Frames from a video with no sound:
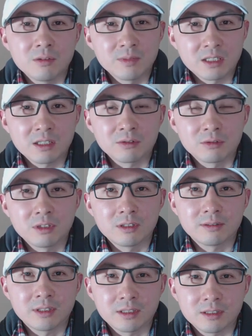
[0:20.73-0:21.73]
后面再
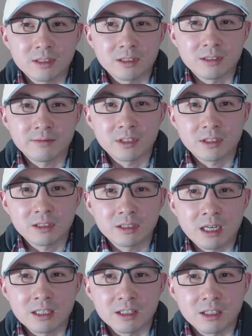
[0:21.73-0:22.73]
说啊，这个因为
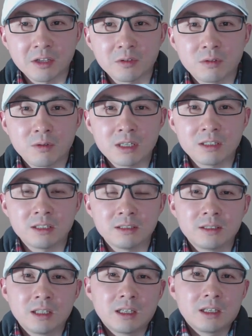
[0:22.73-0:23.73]
跟案情也有关
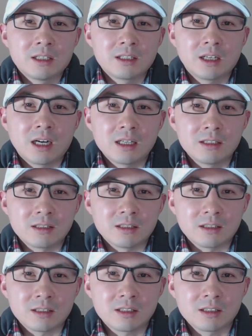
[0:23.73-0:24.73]
系。这个案
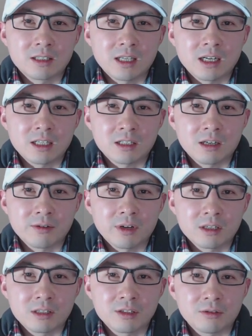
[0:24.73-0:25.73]
子是在十二
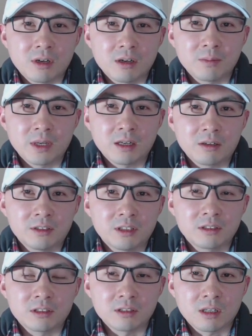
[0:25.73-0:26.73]
月二十九号被辽
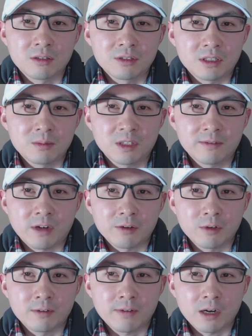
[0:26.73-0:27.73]
宁省高级人民
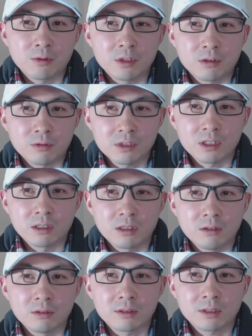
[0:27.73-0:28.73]
法院发回重审
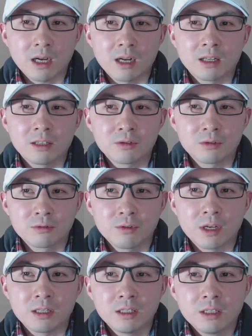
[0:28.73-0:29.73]
后，大连中
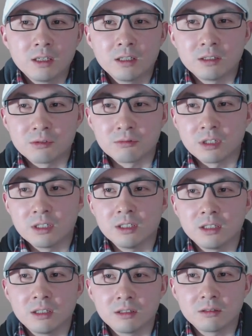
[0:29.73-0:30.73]
院另组合
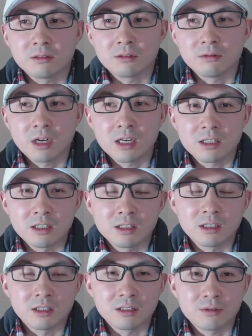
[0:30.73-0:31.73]
议庭公开
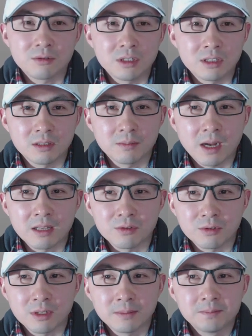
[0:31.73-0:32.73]
审理的最新
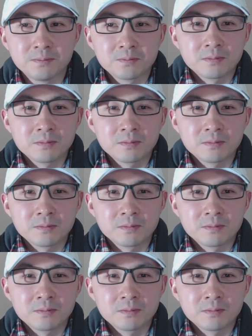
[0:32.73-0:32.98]
判决。